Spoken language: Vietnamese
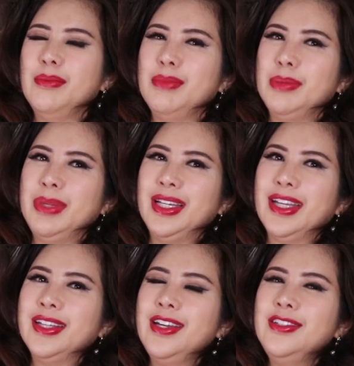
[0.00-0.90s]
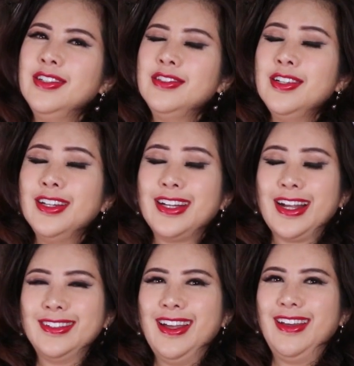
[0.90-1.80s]
mà mình lại thấy nó rất là
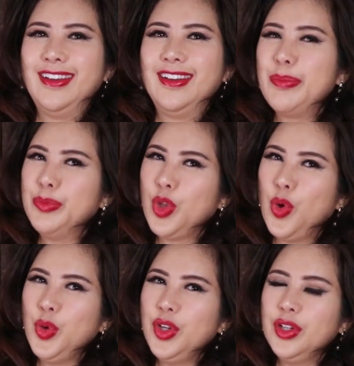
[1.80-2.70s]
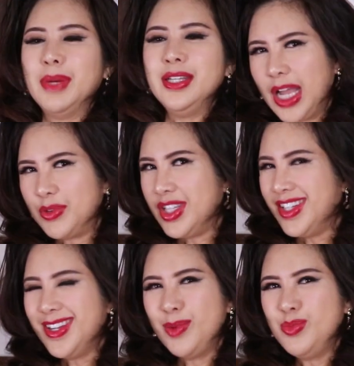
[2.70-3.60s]
nặng nề, tăm tối bởi đạo
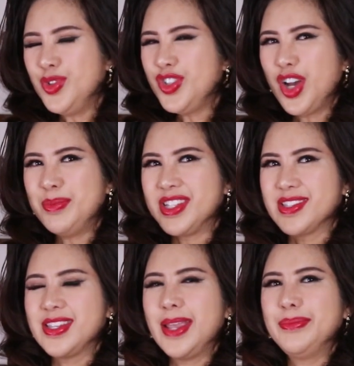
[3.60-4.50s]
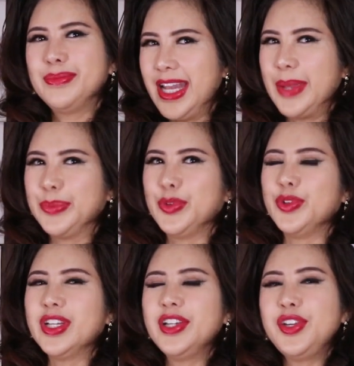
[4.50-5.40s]
diễn không muốn cho mình xem vẻ đẹp
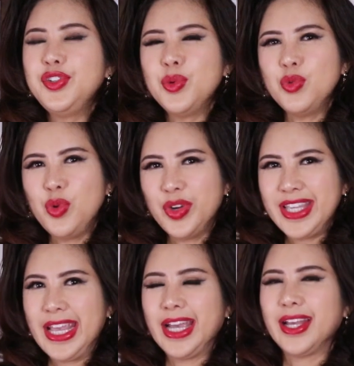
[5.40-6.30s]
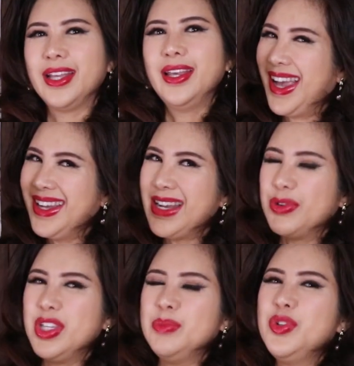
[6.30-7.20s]
của cái kiến trúc của ngôi nhà cái
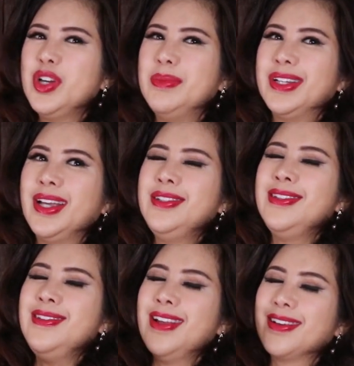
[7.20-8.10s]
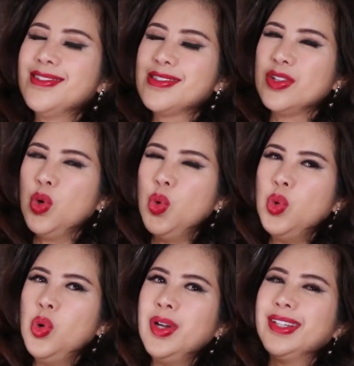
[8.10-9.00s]
đạo diễn muốn cho mình thấy chính là cái sự
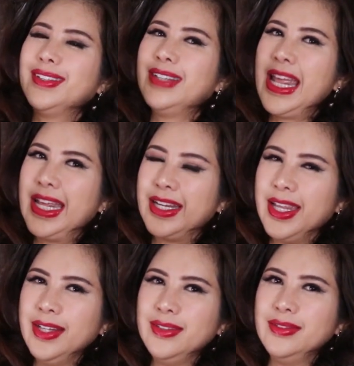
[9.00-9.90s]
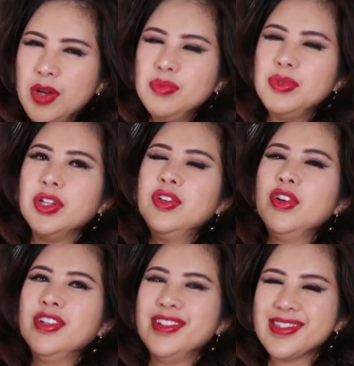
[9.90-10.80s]
u uất đè nén trong những
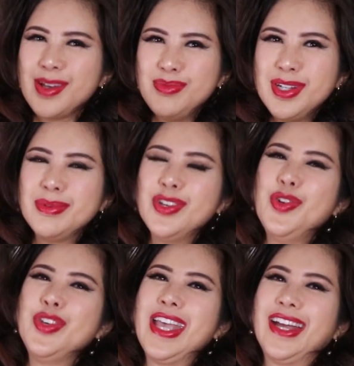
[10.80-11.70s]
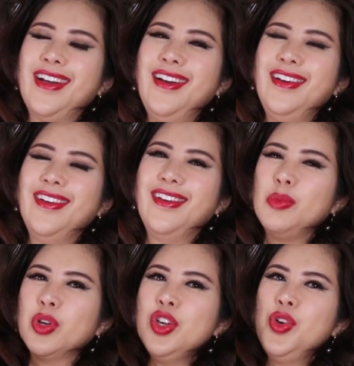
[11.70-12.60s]
con người sống trong cái ngôi nhà đó
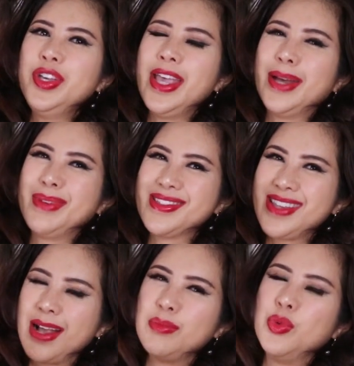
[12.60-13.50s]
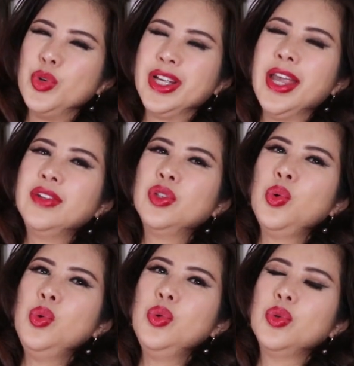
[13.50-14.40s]
một cái ngôi nhà mà sặc mùi ghen
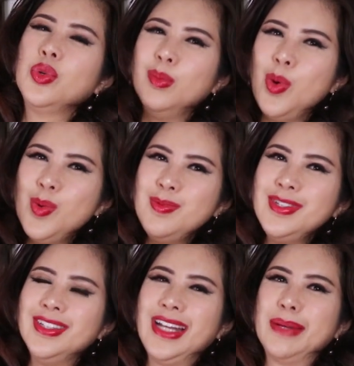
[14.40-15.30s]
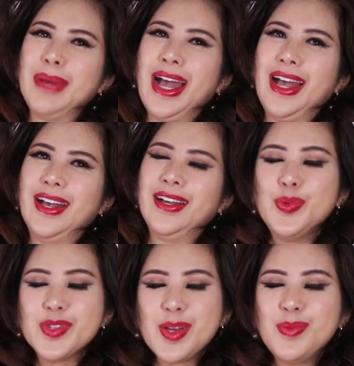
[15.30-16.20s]
tuông của bốn người đàn bà
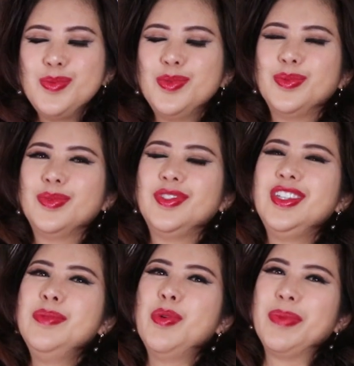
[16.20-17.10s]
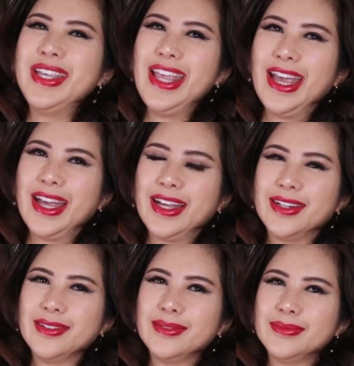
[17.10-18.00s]
chung sống dưới một mái nhà
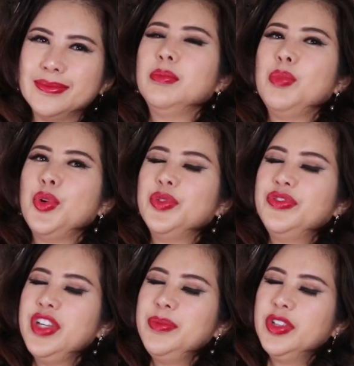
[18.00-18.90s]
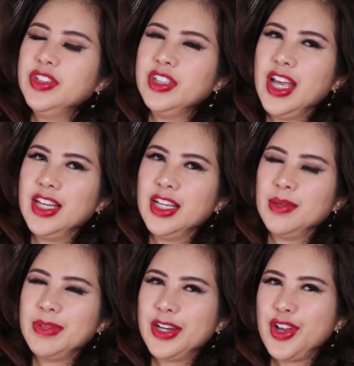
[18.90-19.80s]
bộ phim có tựa đề là
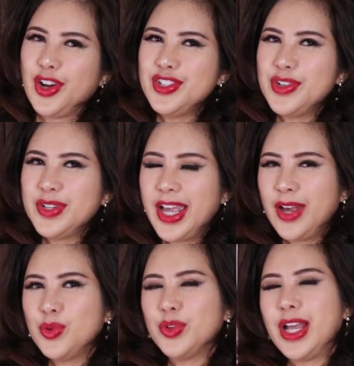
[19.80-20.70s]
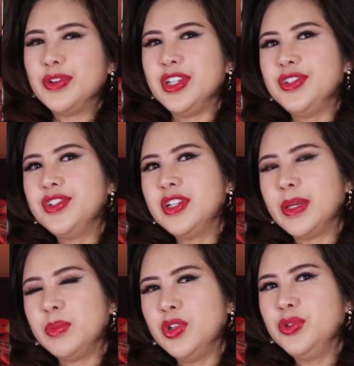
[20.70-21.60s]
lòng đèn đỏ treo cao của đạo diễn trương
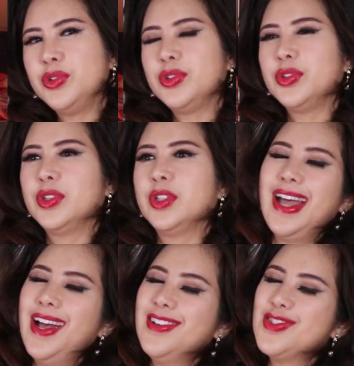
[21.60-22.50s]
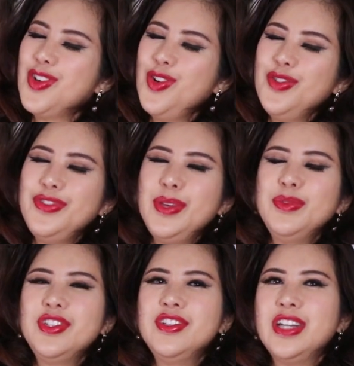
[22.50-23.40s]
nghệ mưu đa số
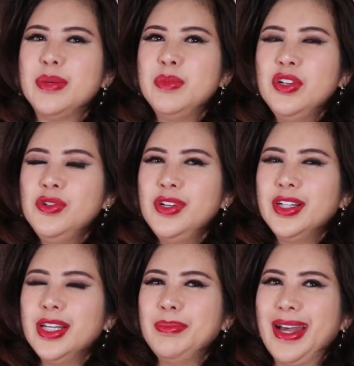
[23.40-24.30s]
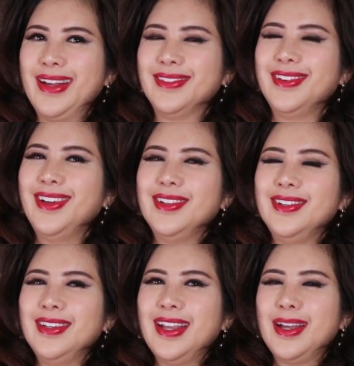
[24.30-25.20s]
phim của trương nghệ mưu á, các bạn
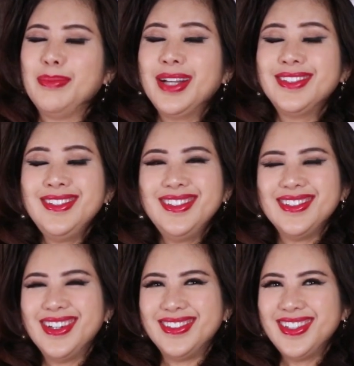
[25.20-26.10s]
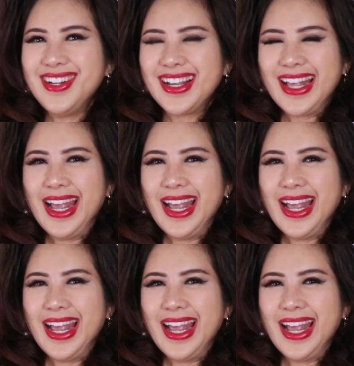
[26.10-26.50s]
là mang tính tường hình rất là